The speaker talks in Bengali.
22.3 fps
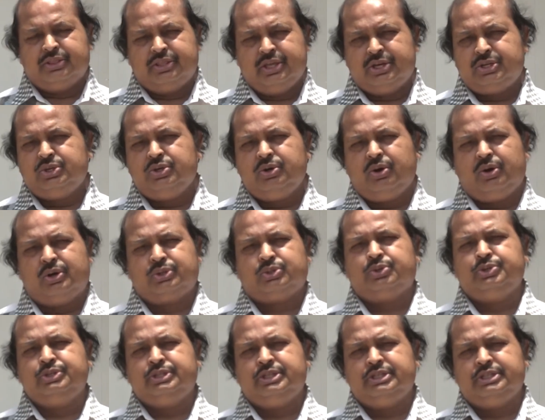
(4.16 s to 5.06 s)
দেশীয়
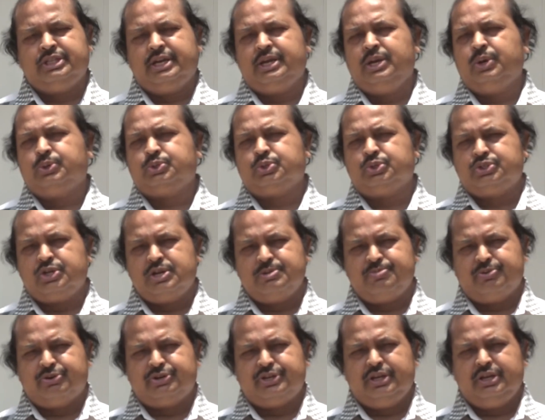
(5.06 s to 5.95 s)
অর্থনীতিতে এই ওষুধ
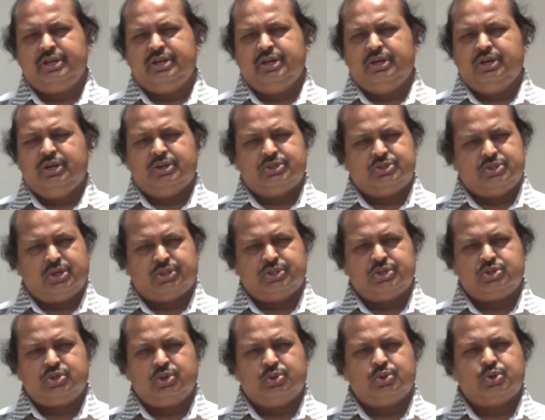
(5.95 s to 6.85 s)
শিল্পটি
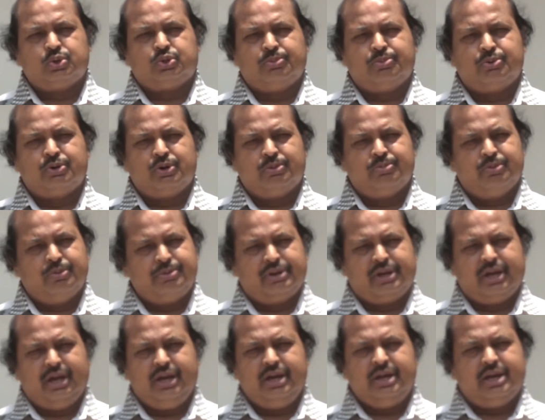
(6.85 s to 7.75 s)
যথেষ্ট গুরুত্বপূর্ণ
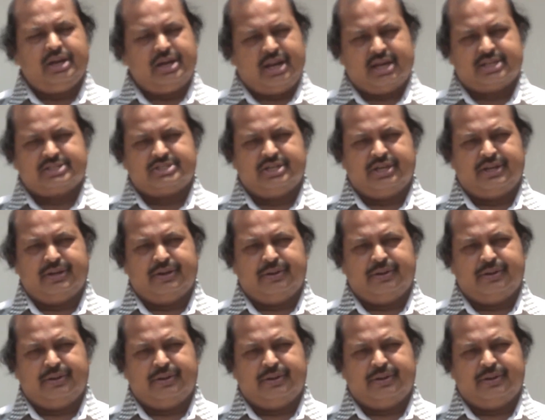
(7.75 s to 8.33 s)
ভূমিকা রাখছে